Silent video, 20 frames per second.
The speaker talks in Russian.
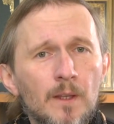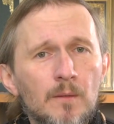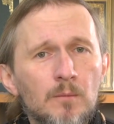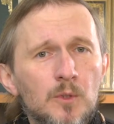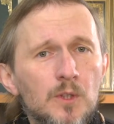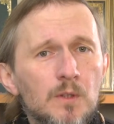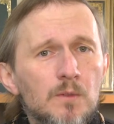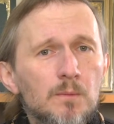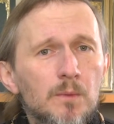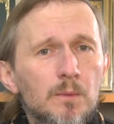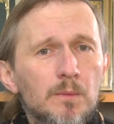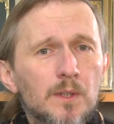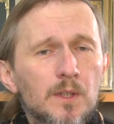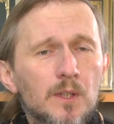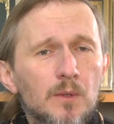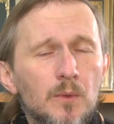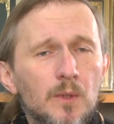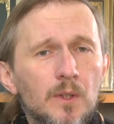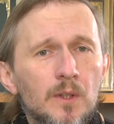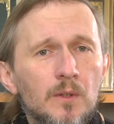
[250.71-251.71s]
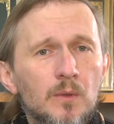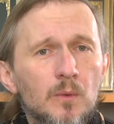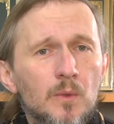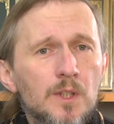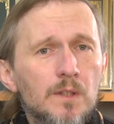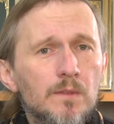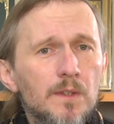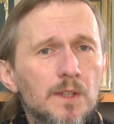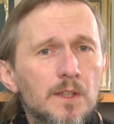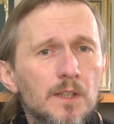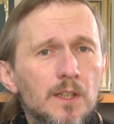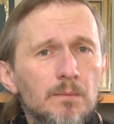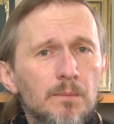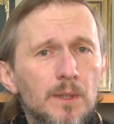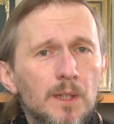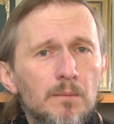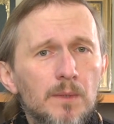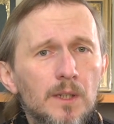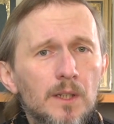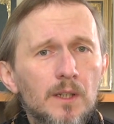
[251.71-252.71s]
Можно вспомнить такой удивительный
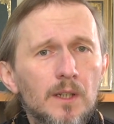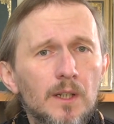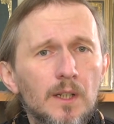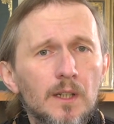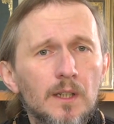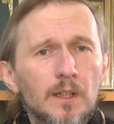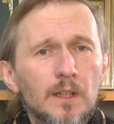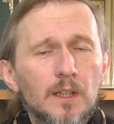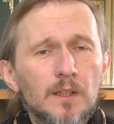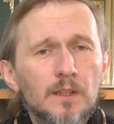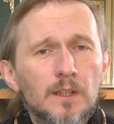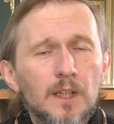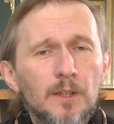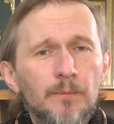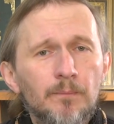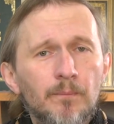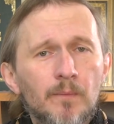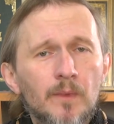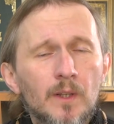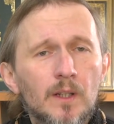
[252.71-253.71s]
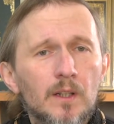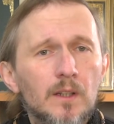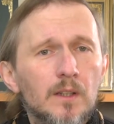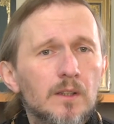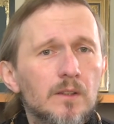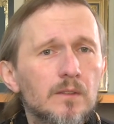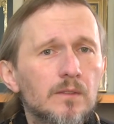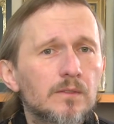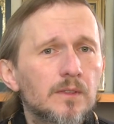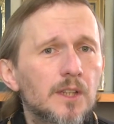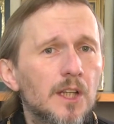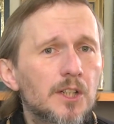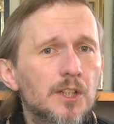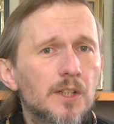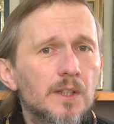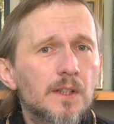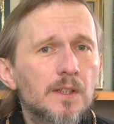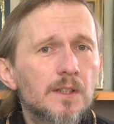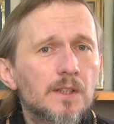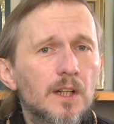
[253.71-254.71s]
пример, когда э, в
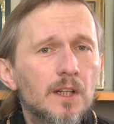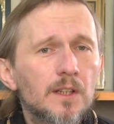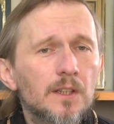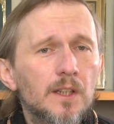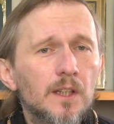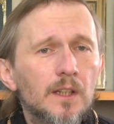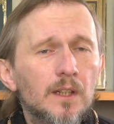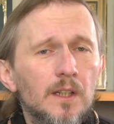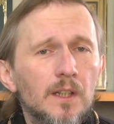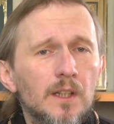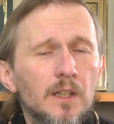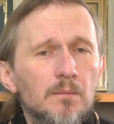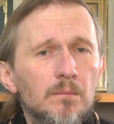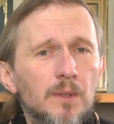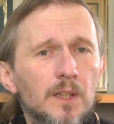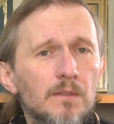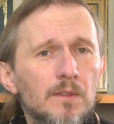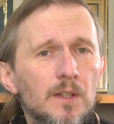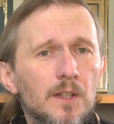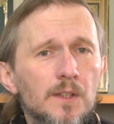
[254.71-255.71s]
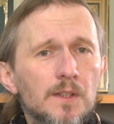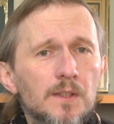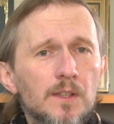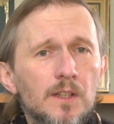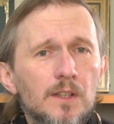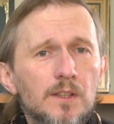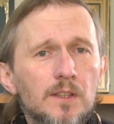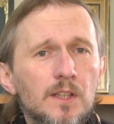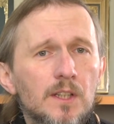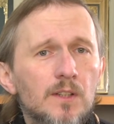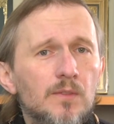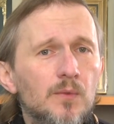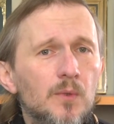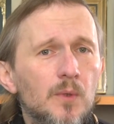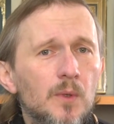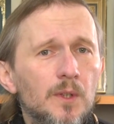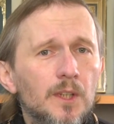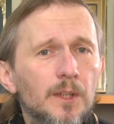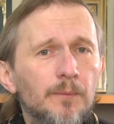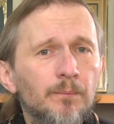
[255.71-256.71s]
нашей стране появились
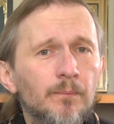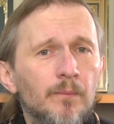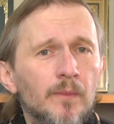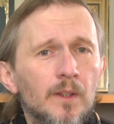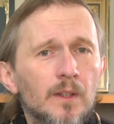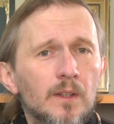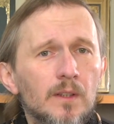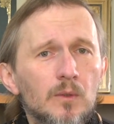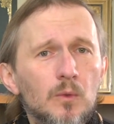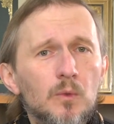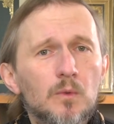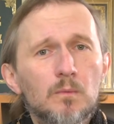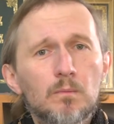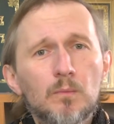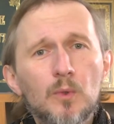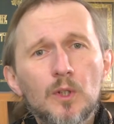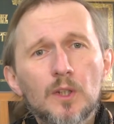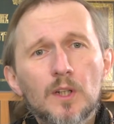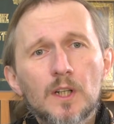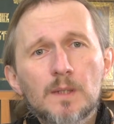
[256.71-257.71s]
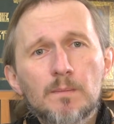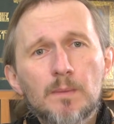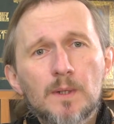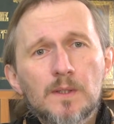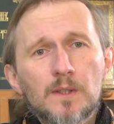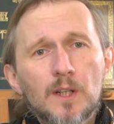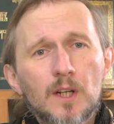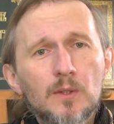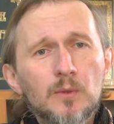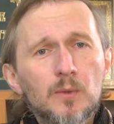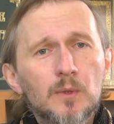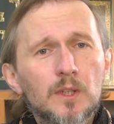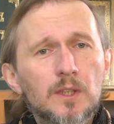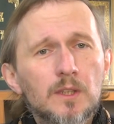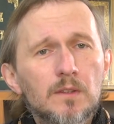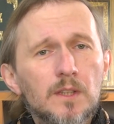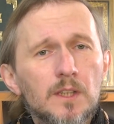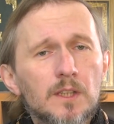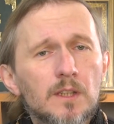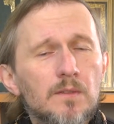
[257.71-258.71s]
телефоны, ну, более распространенно
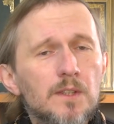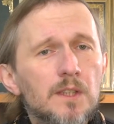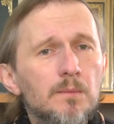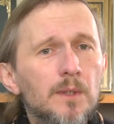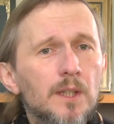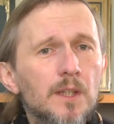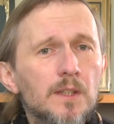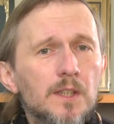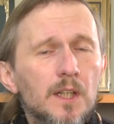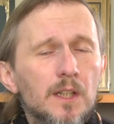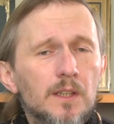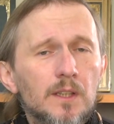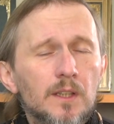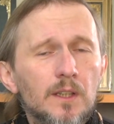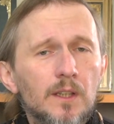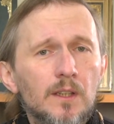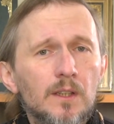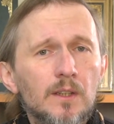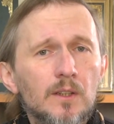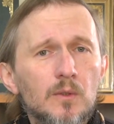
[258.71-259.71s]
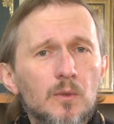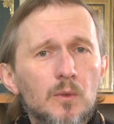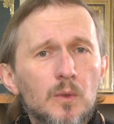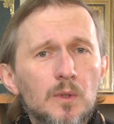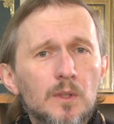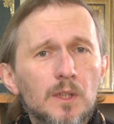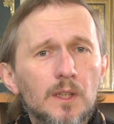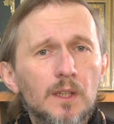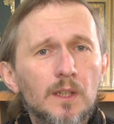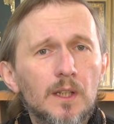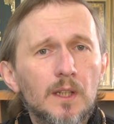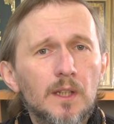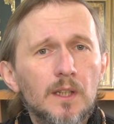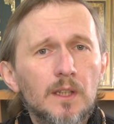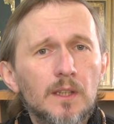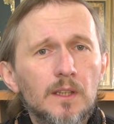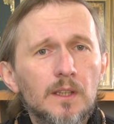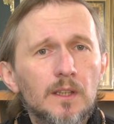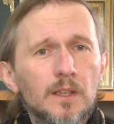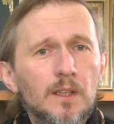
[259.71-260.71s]
это где-то в 70-е годы,
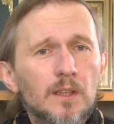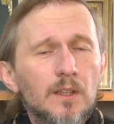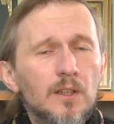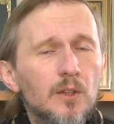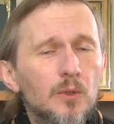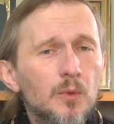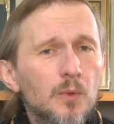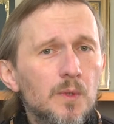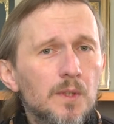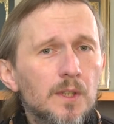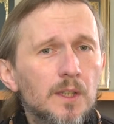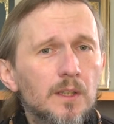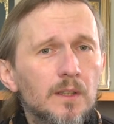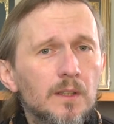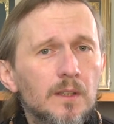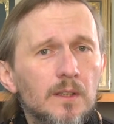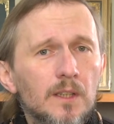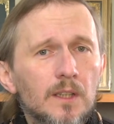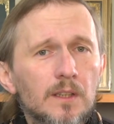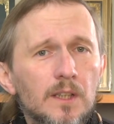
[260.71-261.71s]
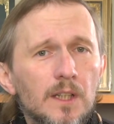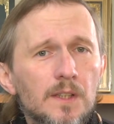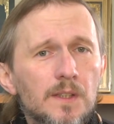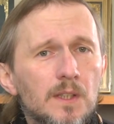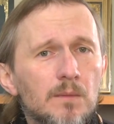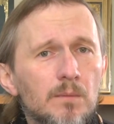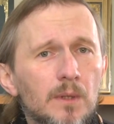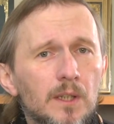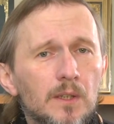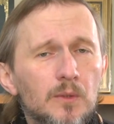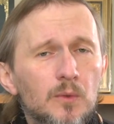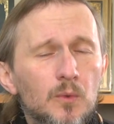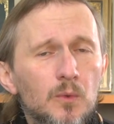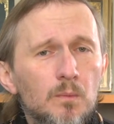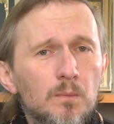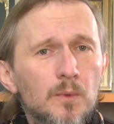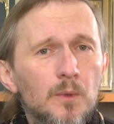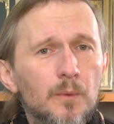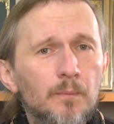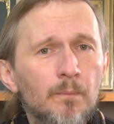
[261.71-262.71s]
и люди, тогда снимая
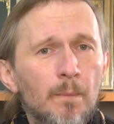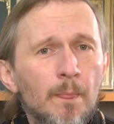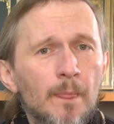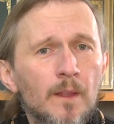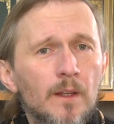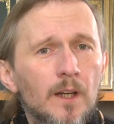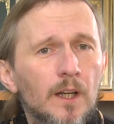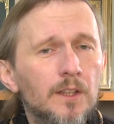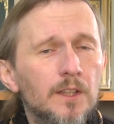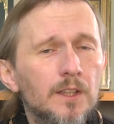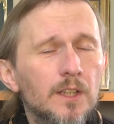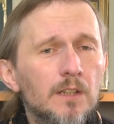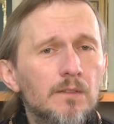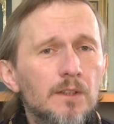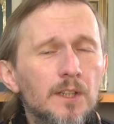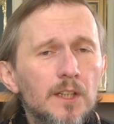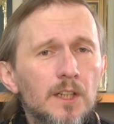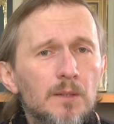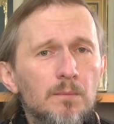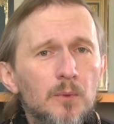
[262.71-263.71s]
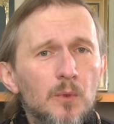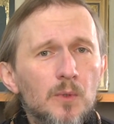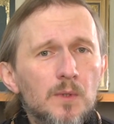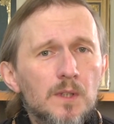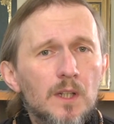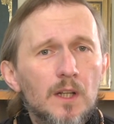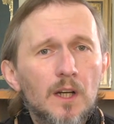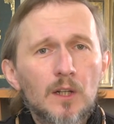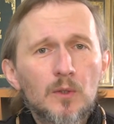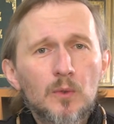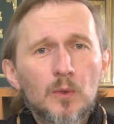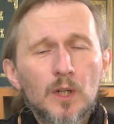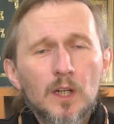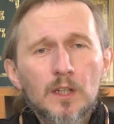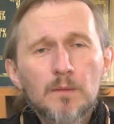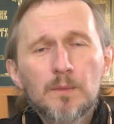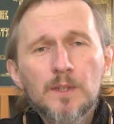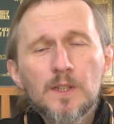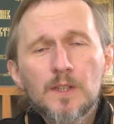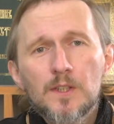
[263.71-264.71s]
трубку, они не говорили просто «алло»,
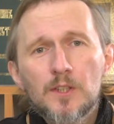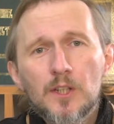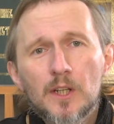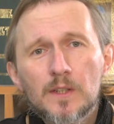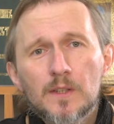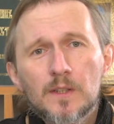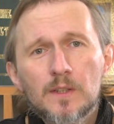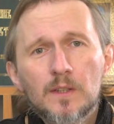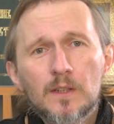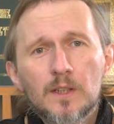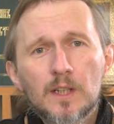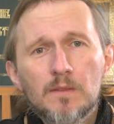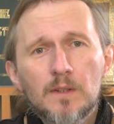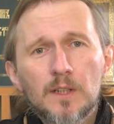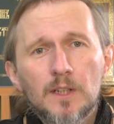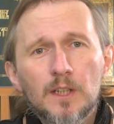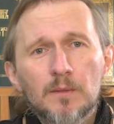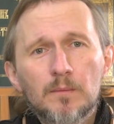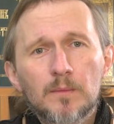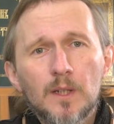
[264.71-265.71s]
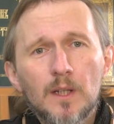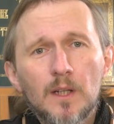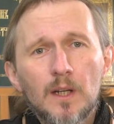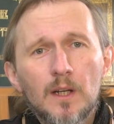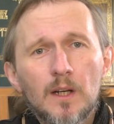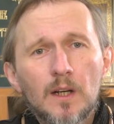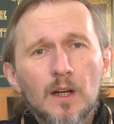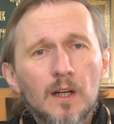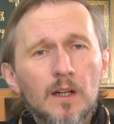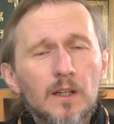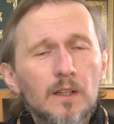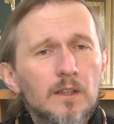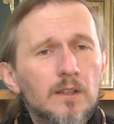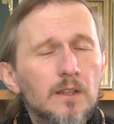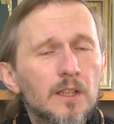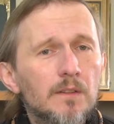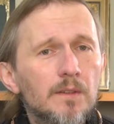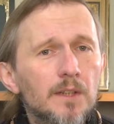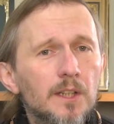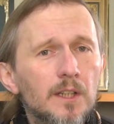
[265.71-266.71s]
как мы сейчас говорим, а
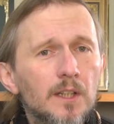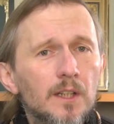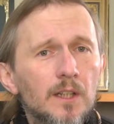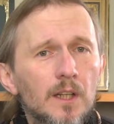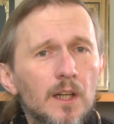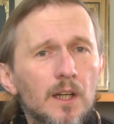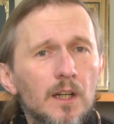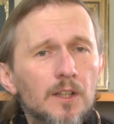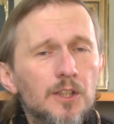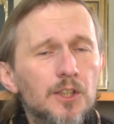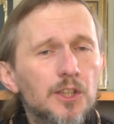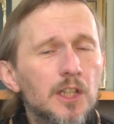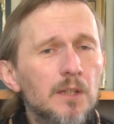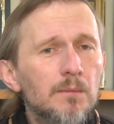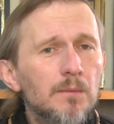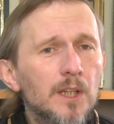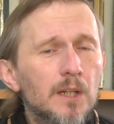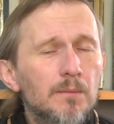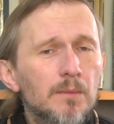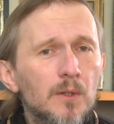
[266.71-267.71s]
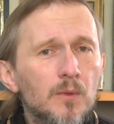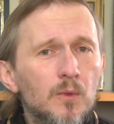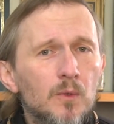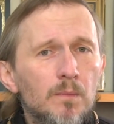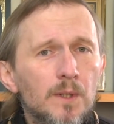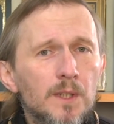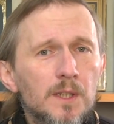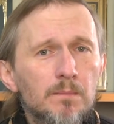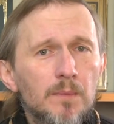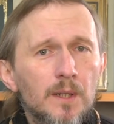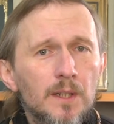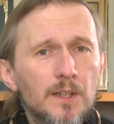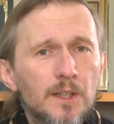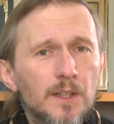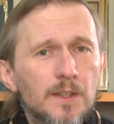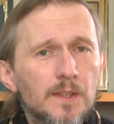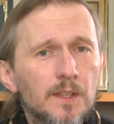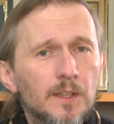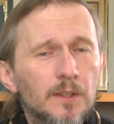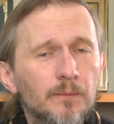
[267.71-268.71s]
говорили «чем я могу быть
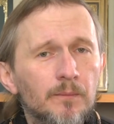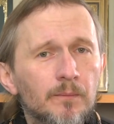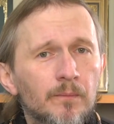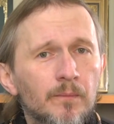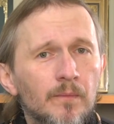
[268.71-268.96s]
полезен?».